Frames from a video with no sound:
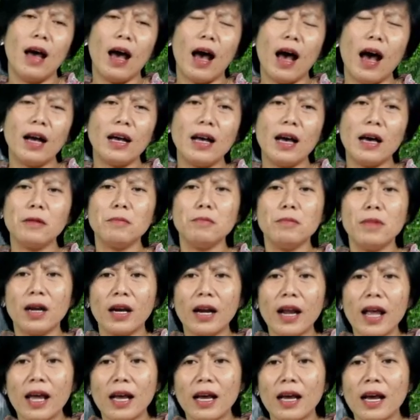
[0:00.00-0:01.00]
agar
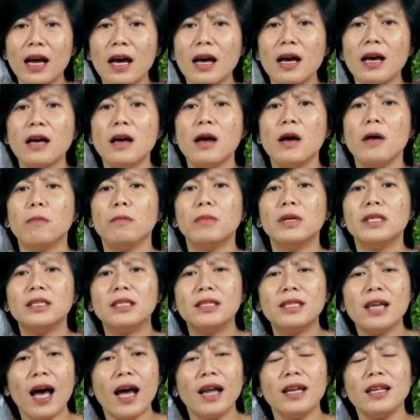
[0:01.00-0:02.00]
mereka
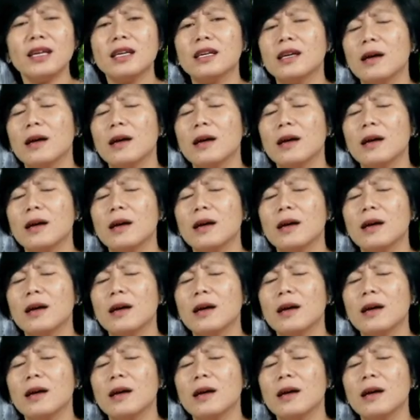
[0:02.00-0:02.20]
menjadi